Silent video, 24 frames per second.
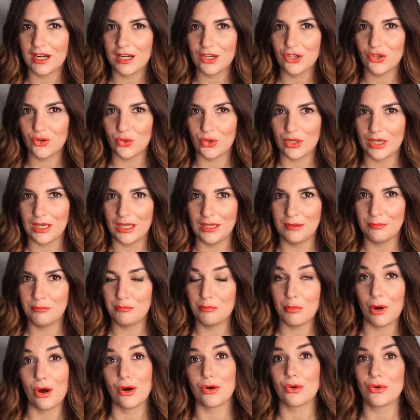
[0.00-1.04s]
ragioni
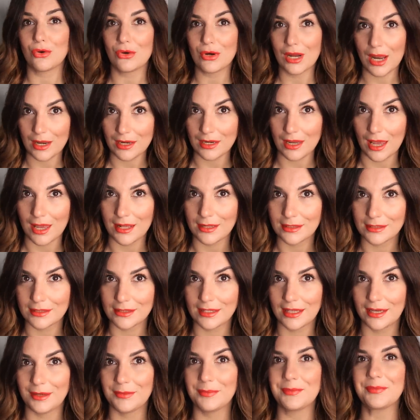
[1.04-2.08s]
poco e
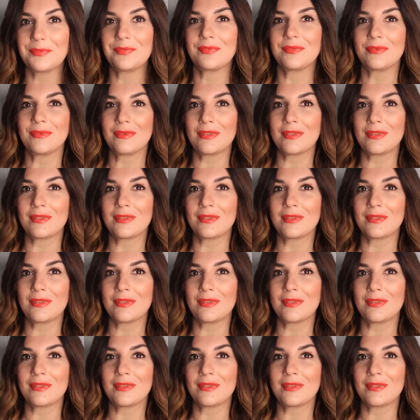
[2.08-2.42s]
niente